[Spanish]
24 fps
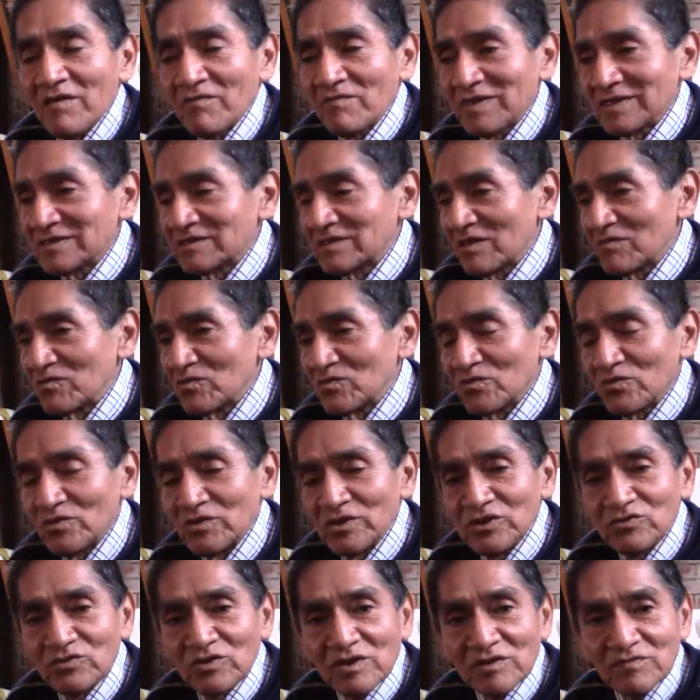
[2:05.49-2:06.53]
Va a estar muy
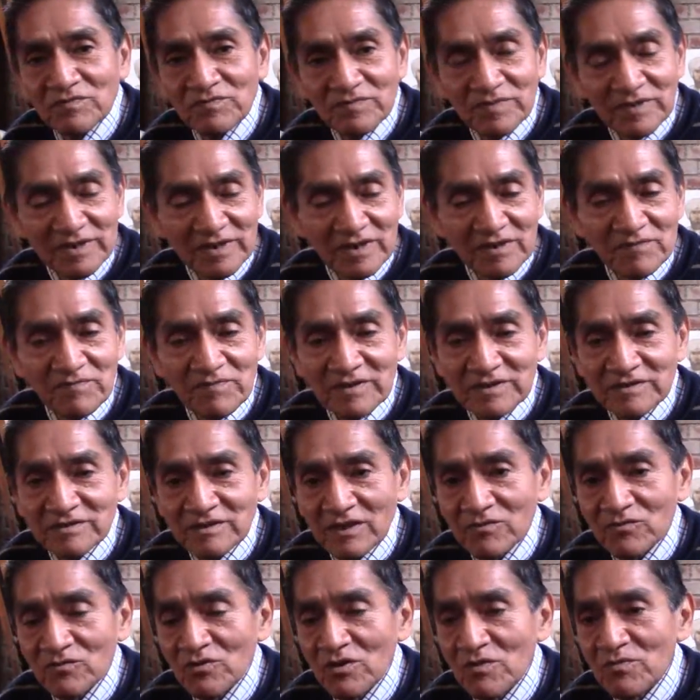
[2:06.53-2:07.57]
bonito el,
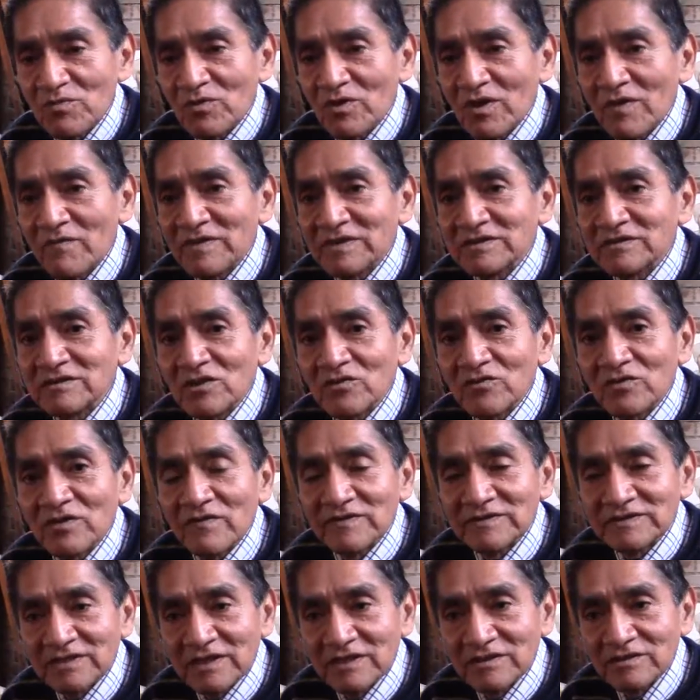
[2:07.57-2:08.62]
espectáculo, el programa está ahora
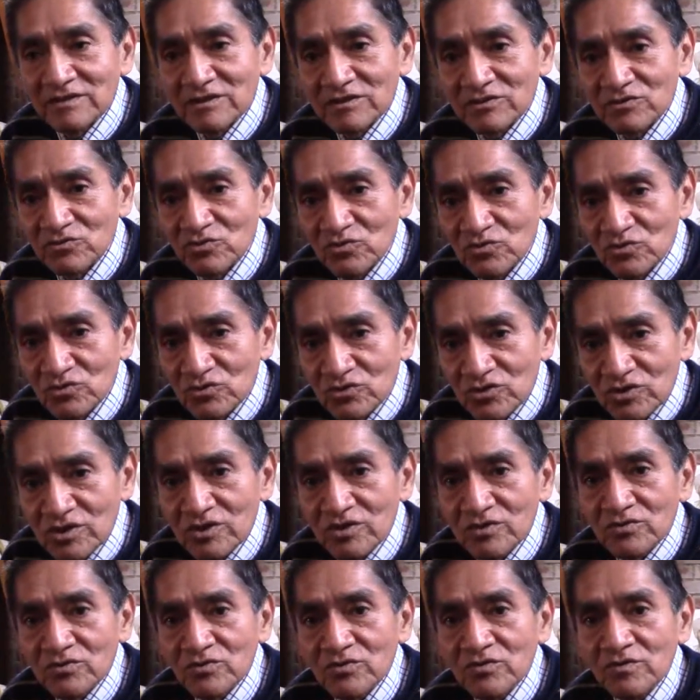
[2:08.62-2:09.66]
bastante
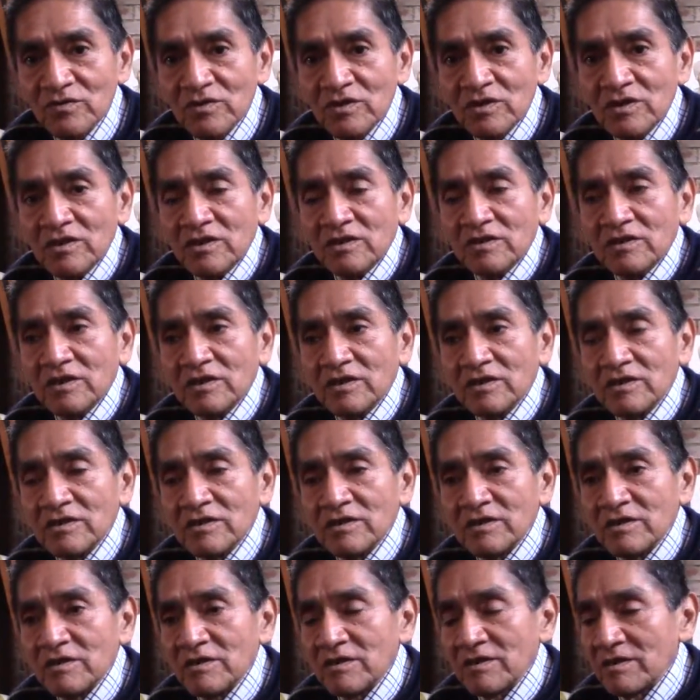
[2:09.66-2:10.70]
surtido.
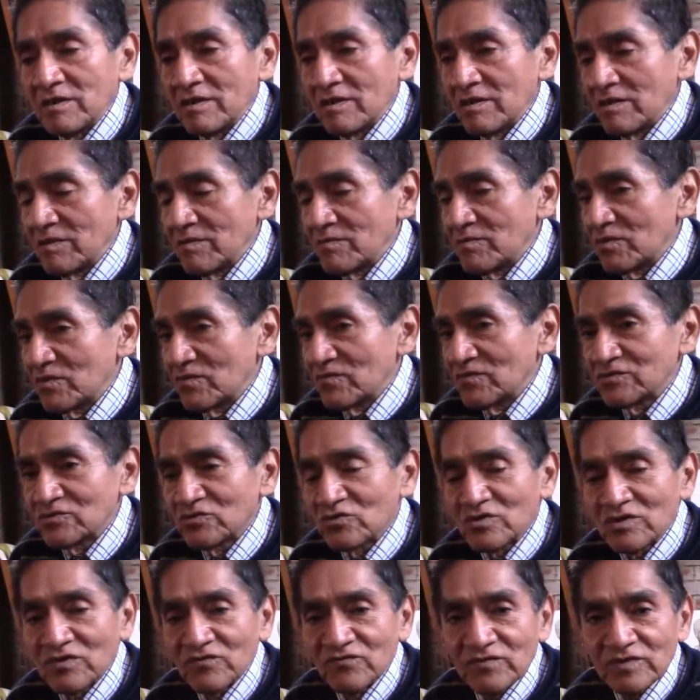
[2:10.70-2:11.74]
Eh, el
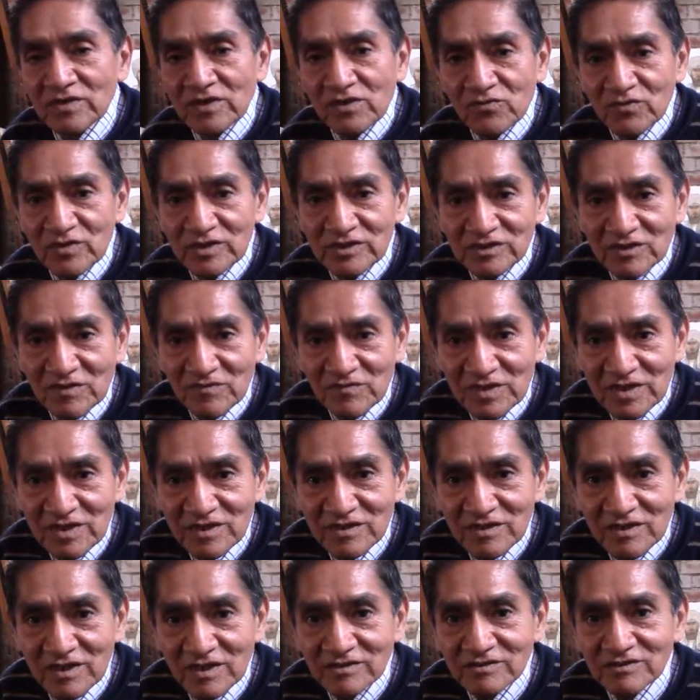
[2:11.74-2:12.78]
profesor Rafael Ruiz
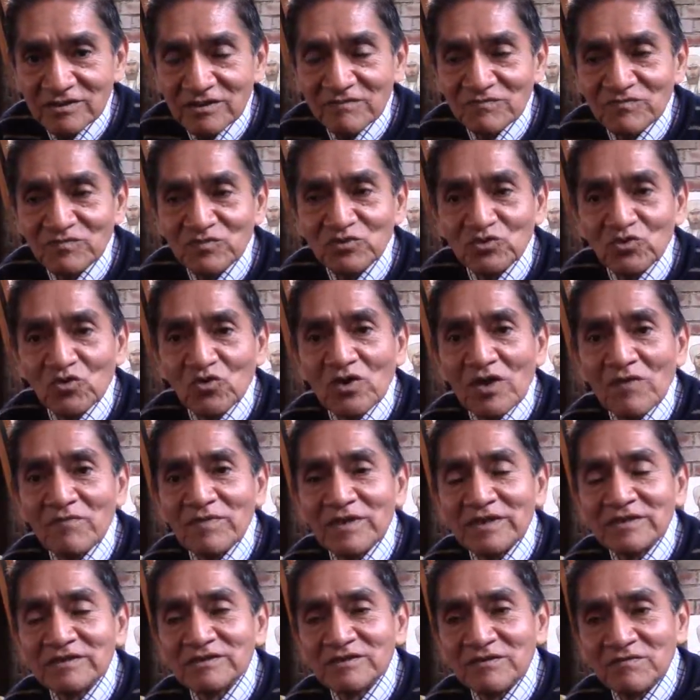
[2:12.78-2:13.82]
también ya aceptó la
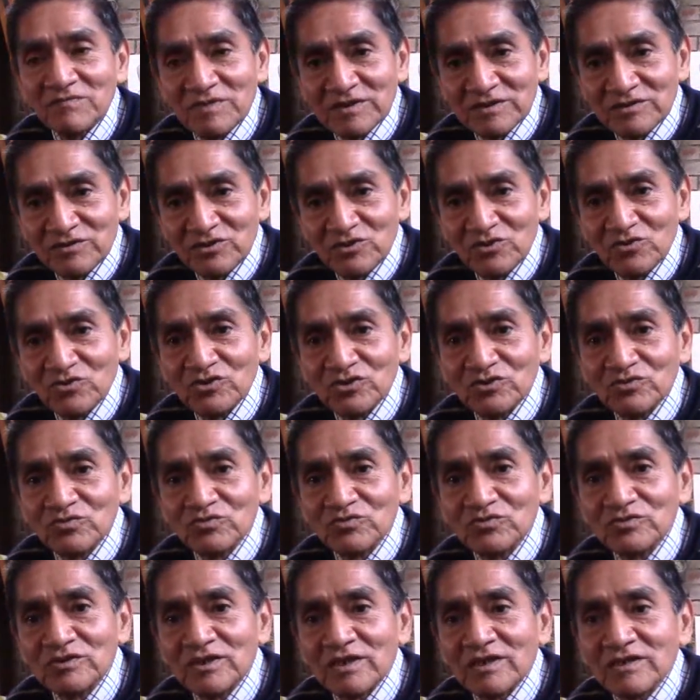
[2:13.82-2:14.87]
participación de
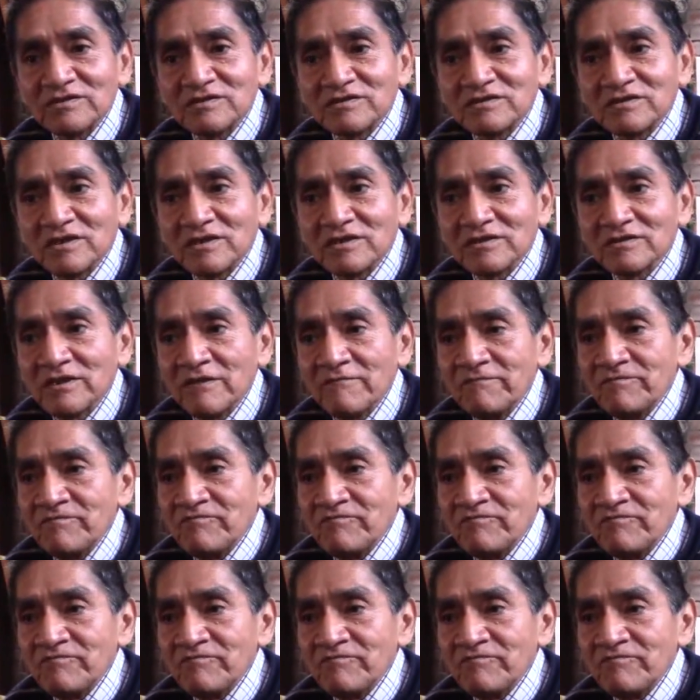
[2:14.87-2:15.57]
sus danzas.